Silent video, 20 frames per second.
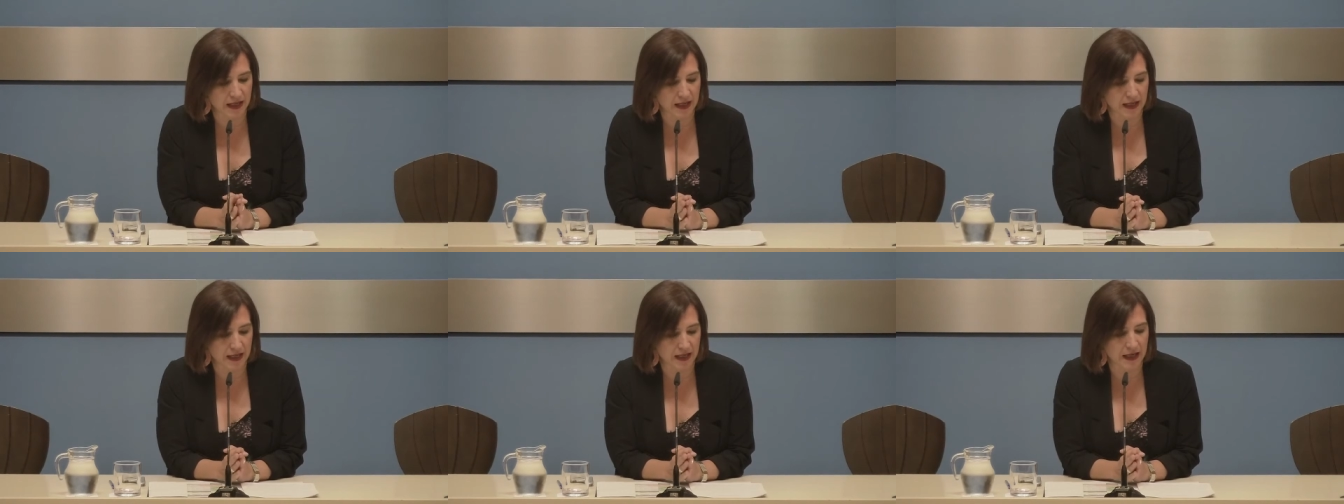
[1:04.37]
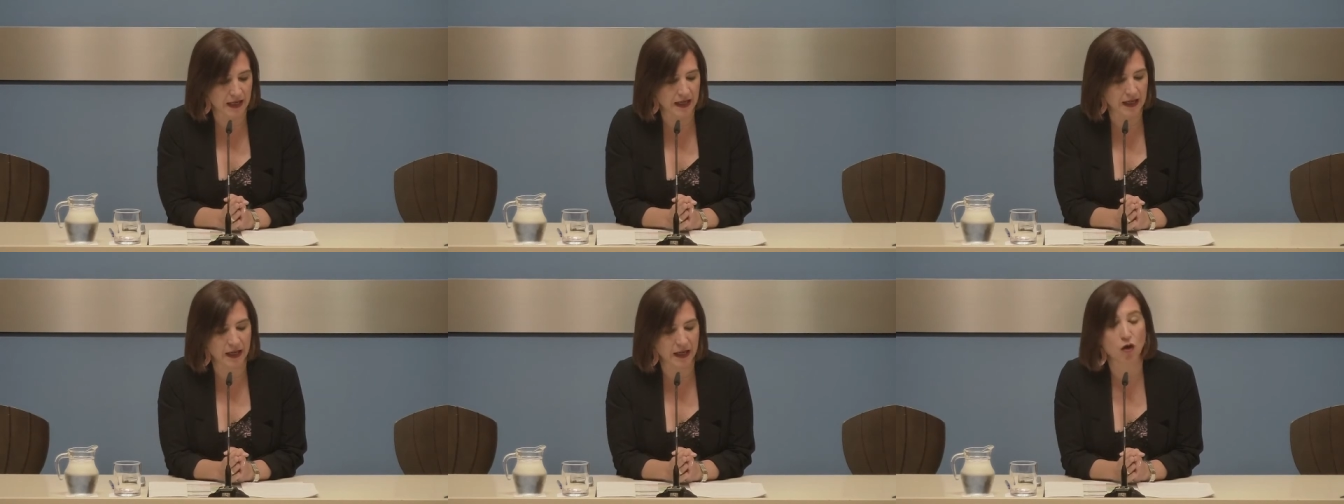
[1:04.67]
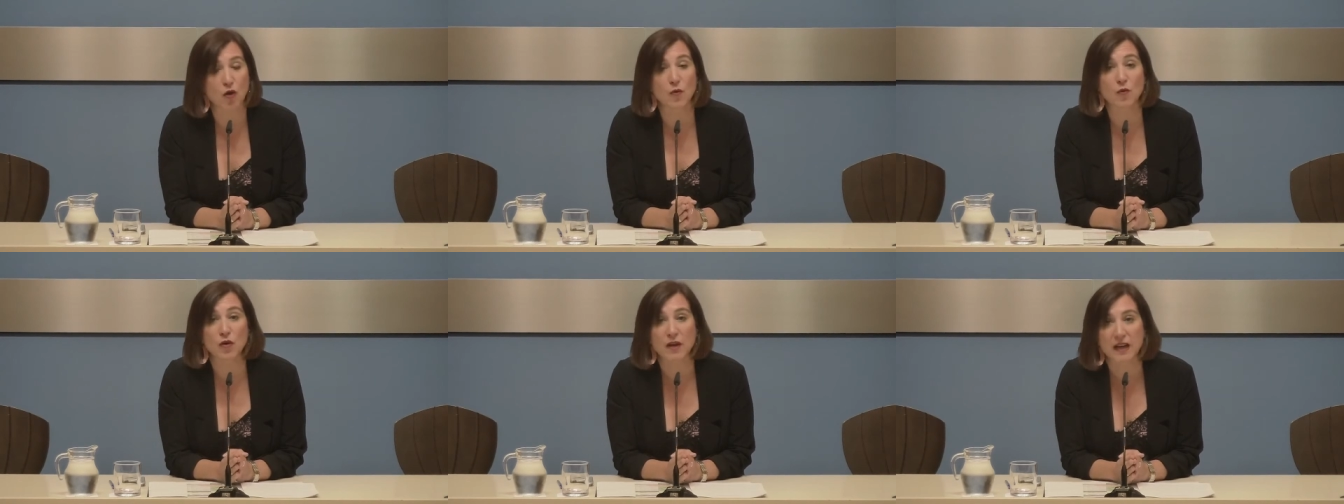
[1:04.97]
en,
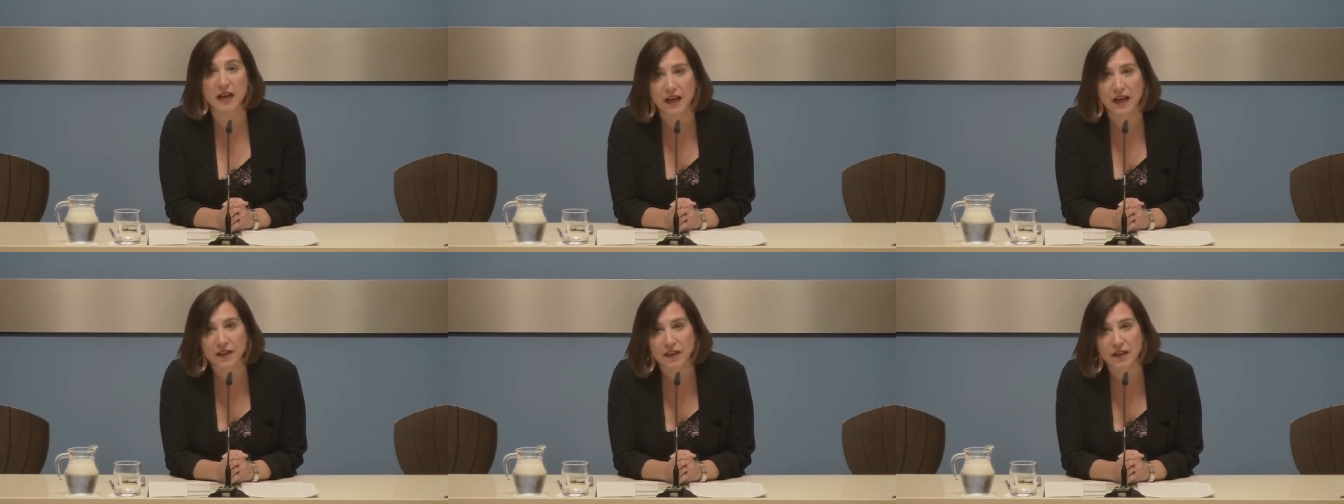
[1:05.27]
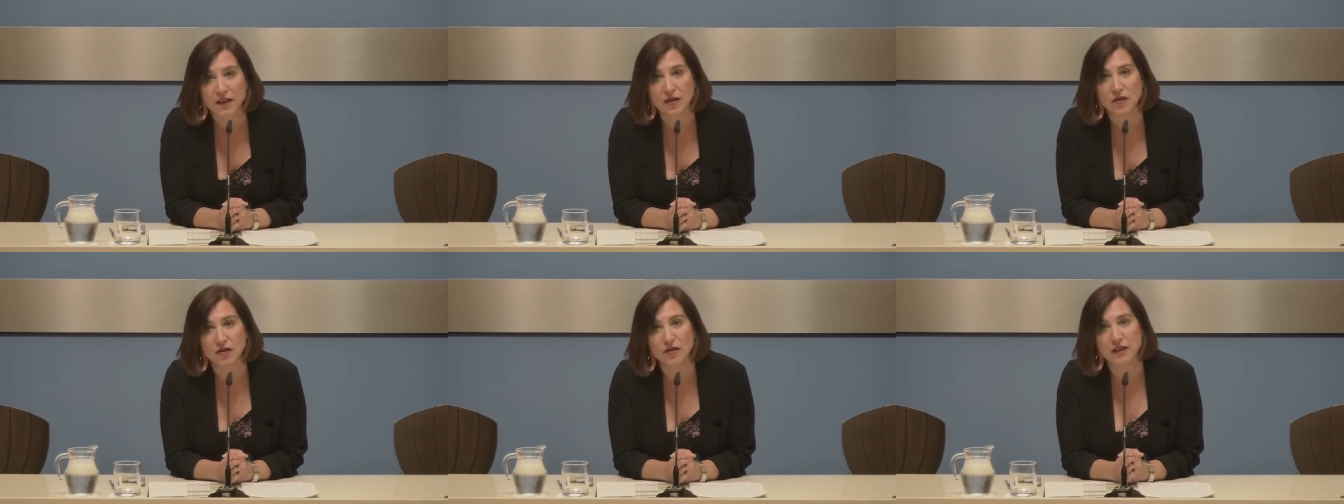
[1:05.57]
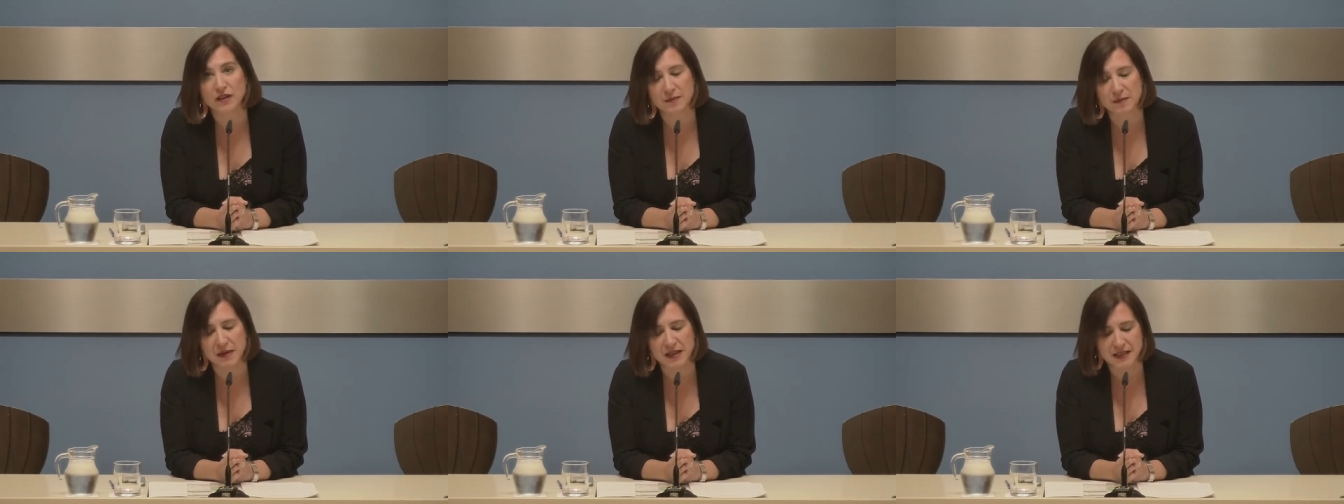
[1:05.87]

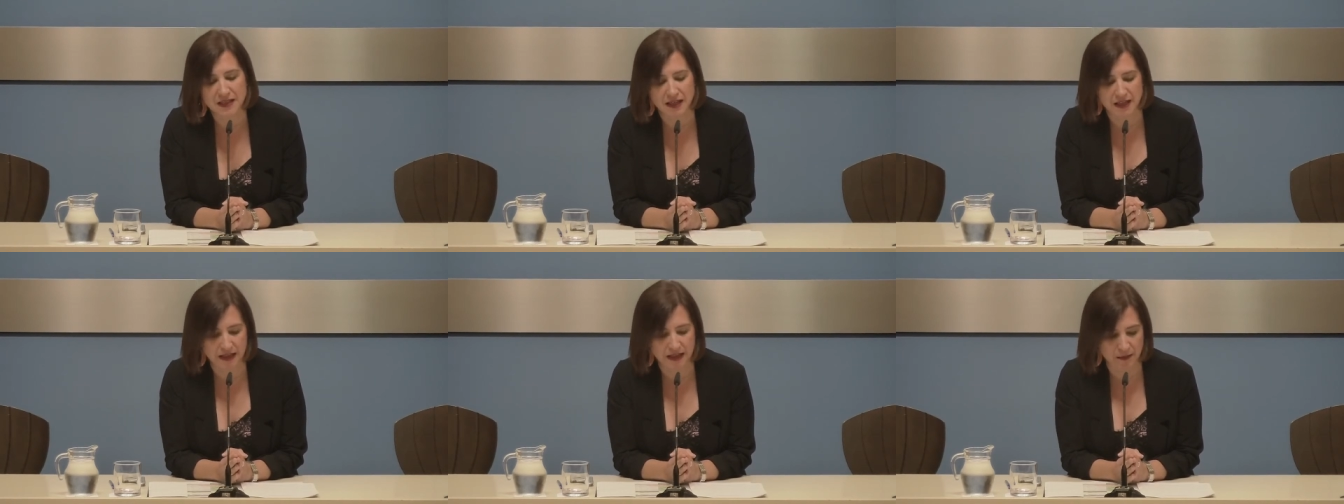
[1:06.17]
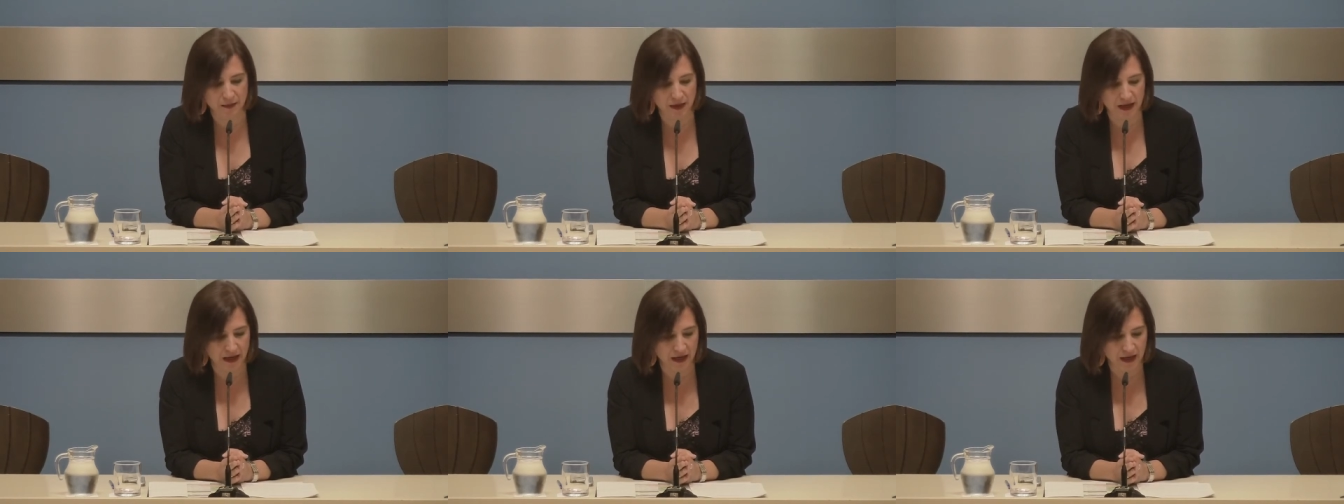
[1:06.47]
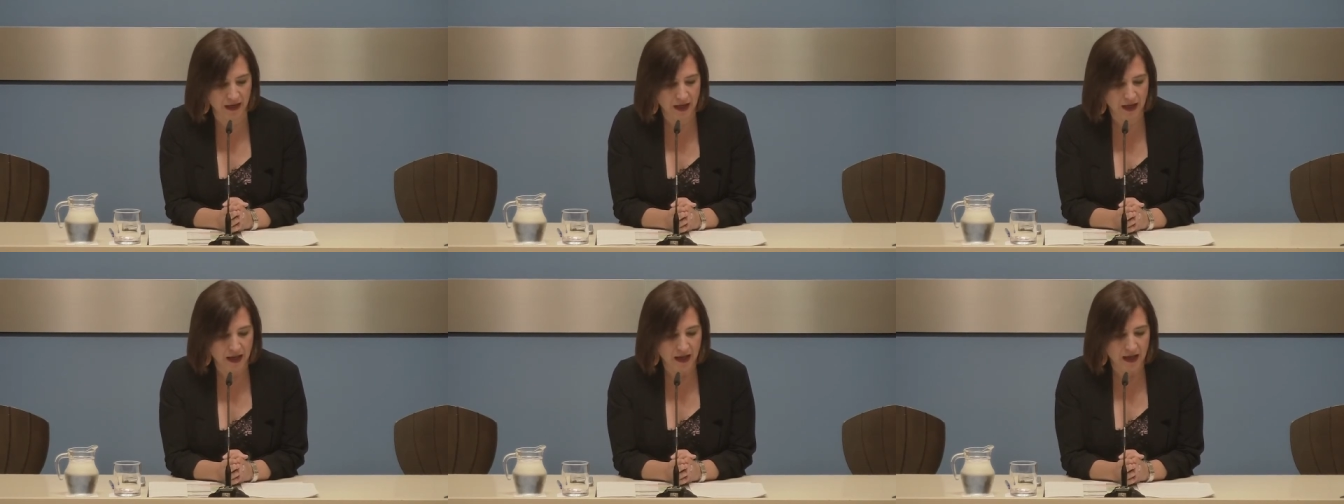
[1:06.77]
Comunicación y máster también